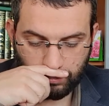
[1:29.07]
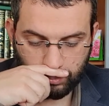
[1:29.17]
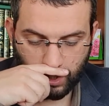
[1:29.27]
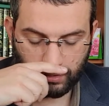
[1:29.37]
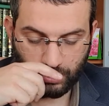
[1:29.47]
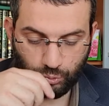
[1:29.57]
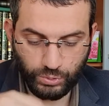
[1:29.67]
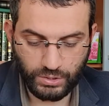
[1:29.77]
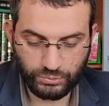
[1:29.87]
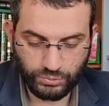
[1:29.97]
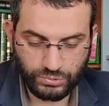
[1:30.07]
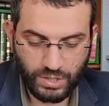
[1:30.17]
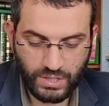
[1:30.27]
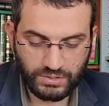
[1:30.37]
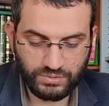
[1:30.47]
Bunları da kullanıyor
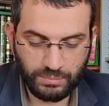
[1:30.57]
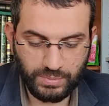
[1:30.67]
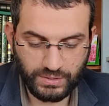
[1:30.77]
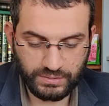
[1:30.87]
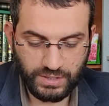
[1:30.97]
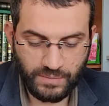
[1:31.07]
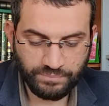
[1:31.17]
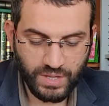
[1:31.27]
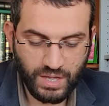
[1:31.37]
kitaplarında.